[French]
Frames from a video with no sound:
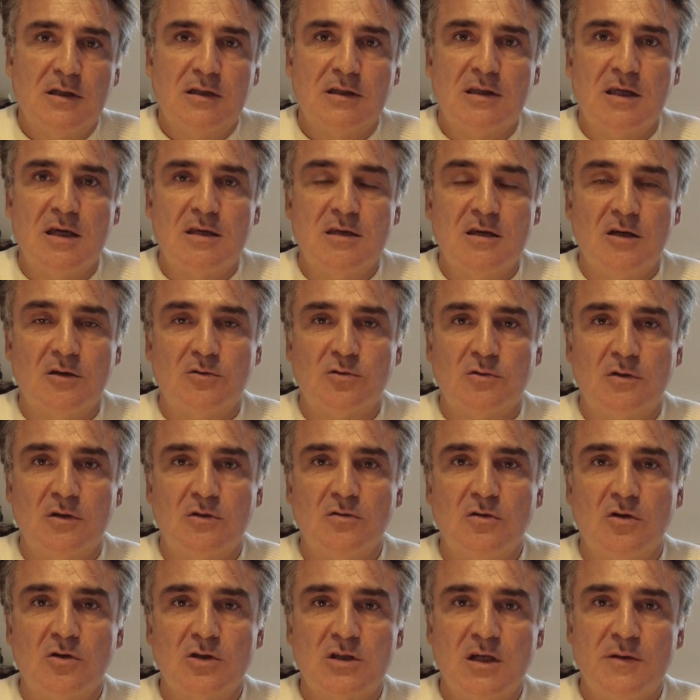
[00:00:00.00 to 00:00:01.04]
gagner un tournoi
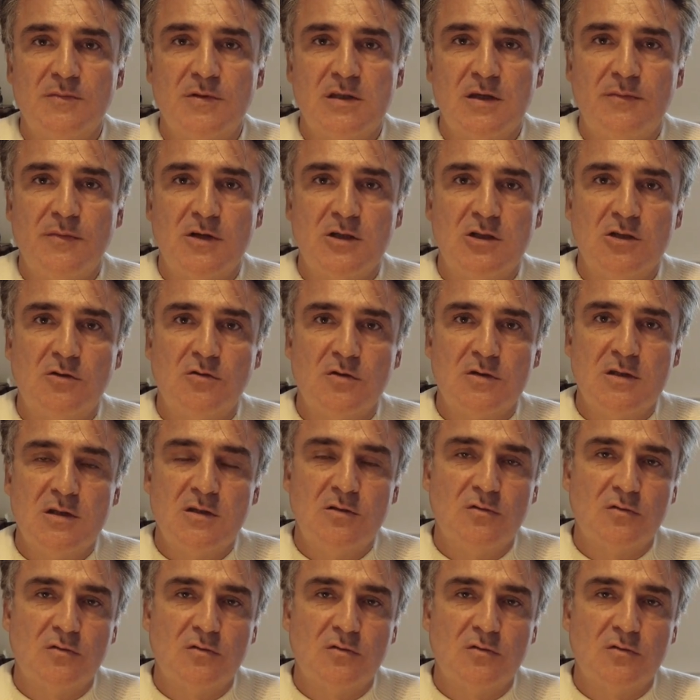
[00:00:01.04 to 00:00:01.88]
du Grand Chelem, c'est magique aussi.